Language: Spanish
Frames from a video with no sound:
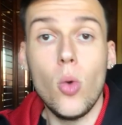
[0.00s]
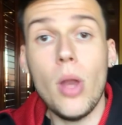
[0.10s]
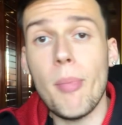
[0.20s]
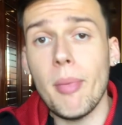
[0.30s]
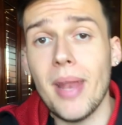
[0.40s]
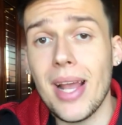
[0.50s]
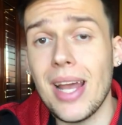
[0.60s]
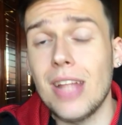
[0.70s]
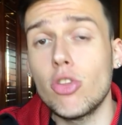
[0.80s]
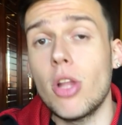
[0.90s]
Una primera
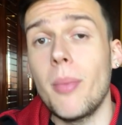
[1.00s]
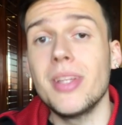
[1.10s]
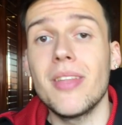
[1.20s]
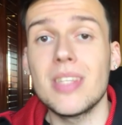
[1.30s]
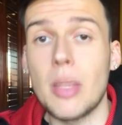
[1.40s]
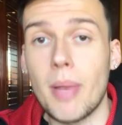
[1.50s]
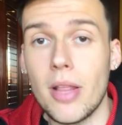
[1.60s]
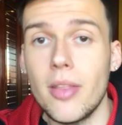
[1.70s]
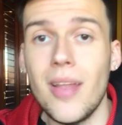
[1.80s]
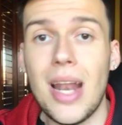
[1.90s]
cara totalmente
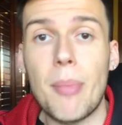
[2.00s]
desaparecida